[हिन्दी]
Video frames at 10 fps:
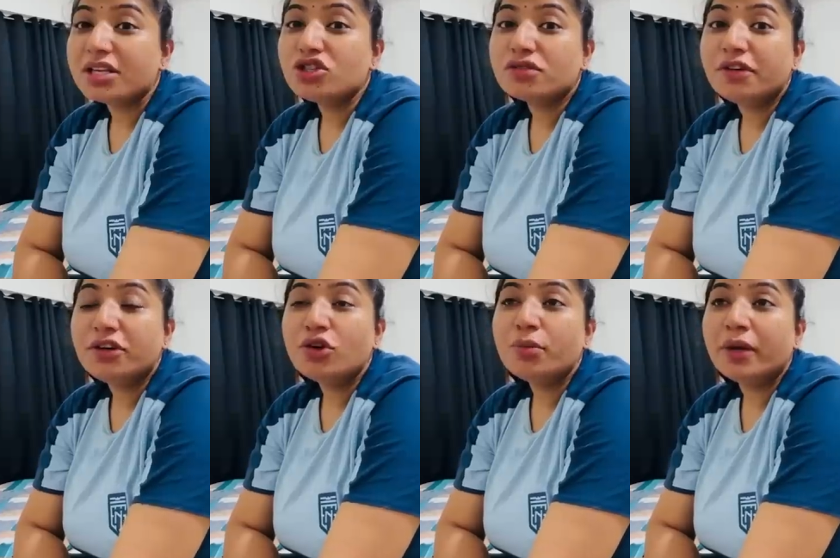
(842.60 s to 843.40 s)
थे जिस
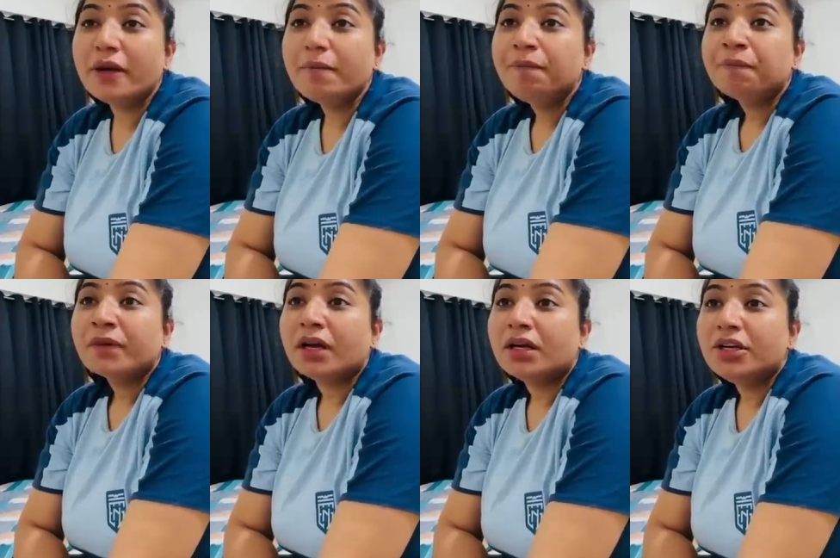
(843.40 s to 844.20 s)
वीडियो में यू
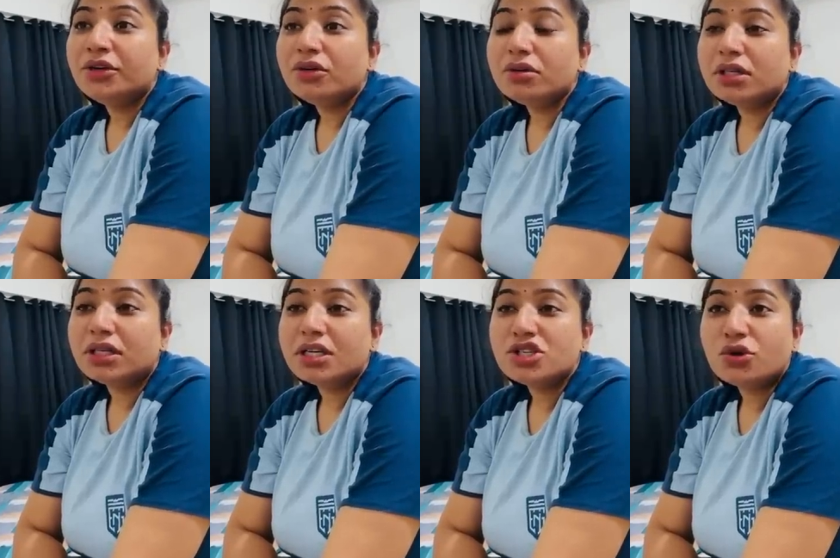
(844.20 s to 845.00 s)
नो you
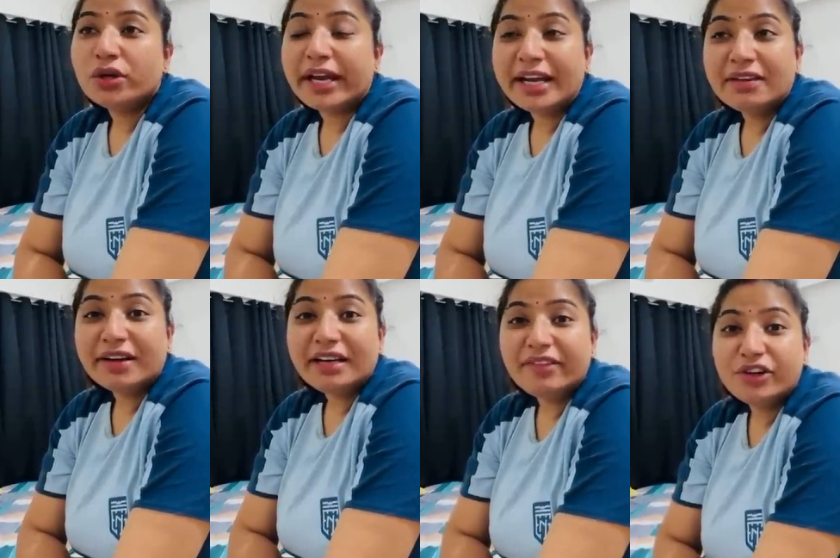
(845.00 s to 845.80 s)
know, जो टेंट
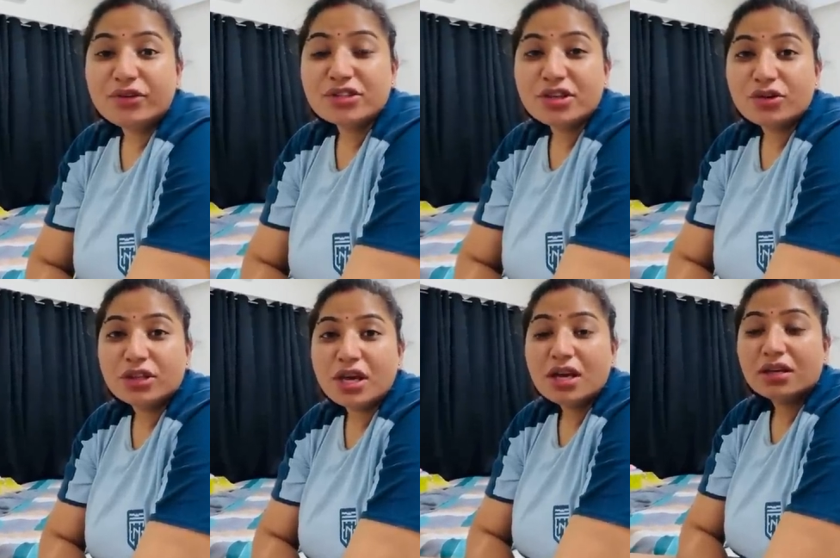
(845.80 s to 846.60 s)
वाली वीडियोस नहीं
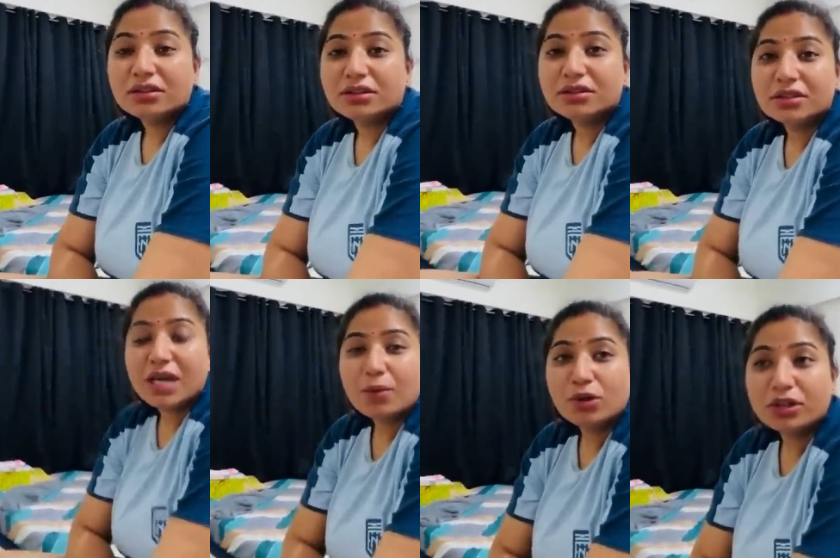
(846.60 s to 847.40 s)
होती आ,
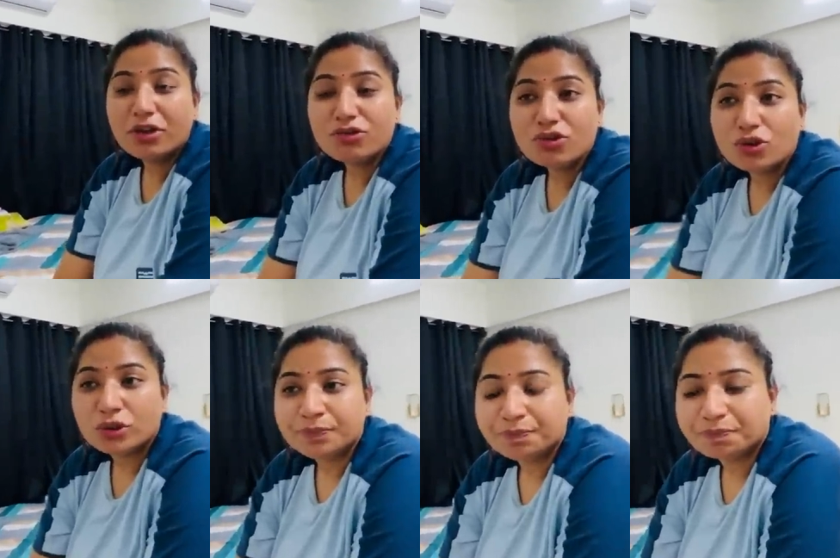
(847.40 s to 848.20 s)
क्या बोलते हैं उनको
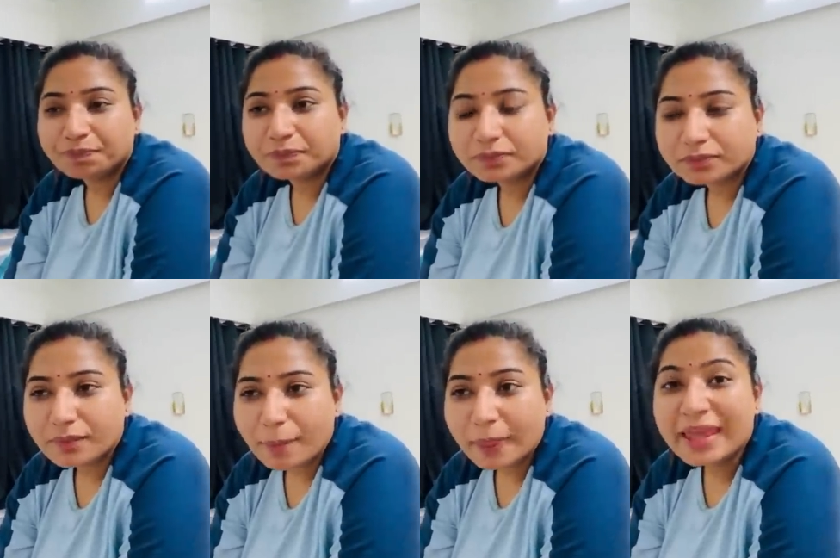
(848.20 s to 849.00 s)

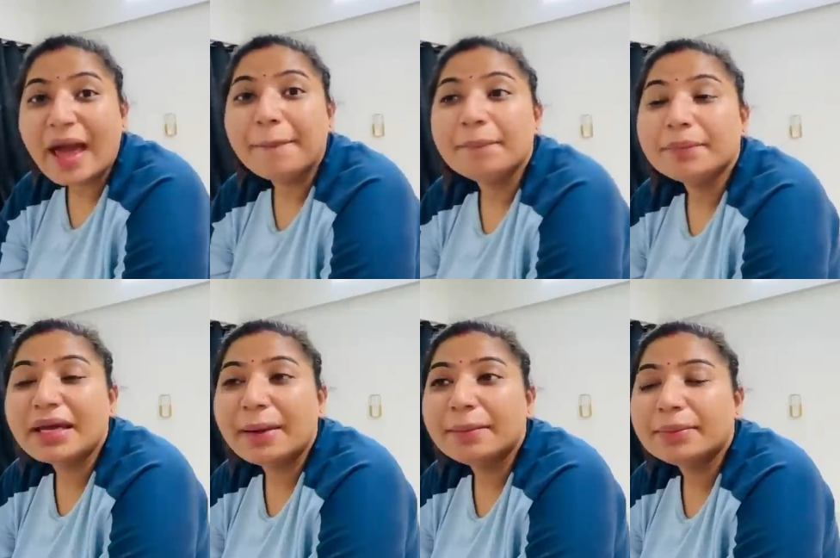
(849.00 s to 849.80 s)
कैंप
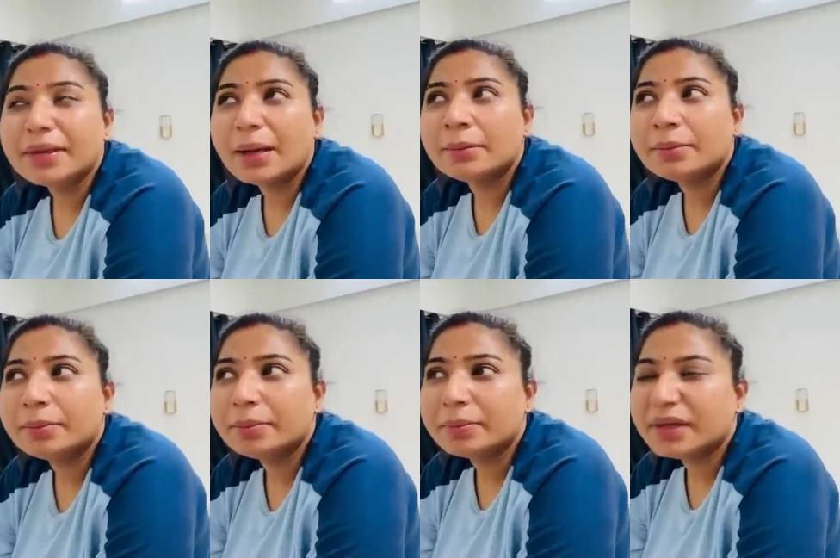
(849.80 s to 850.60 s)
कैंप कैम्प
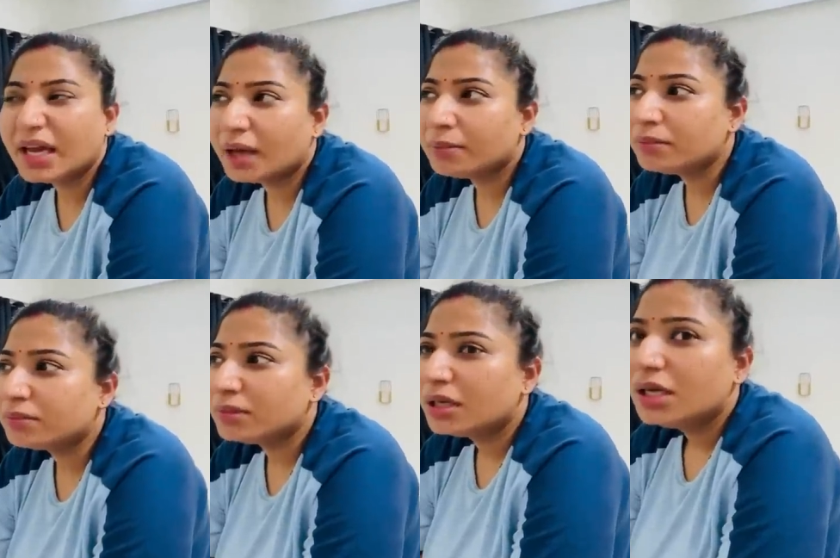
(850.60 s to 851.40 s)
कैंप
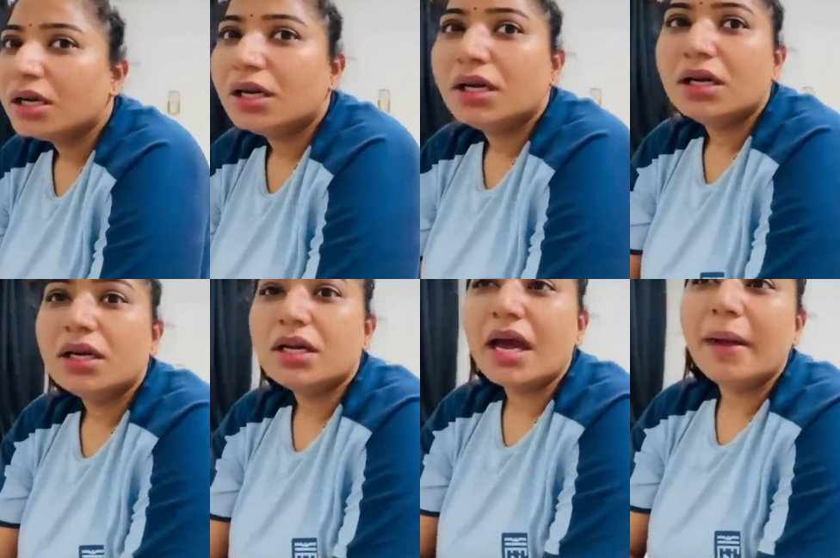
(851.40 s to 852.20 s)
फंस गया
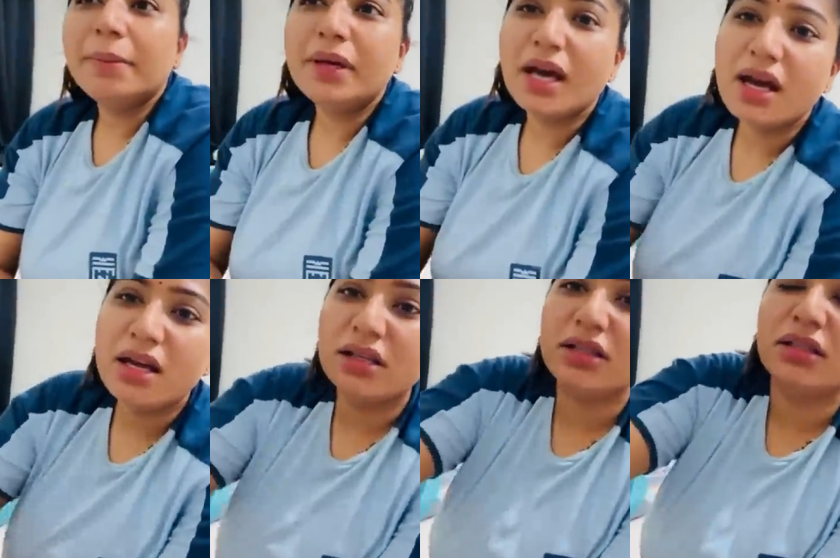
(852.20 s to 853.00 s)
पकड़े कैम्प क्या फंस गया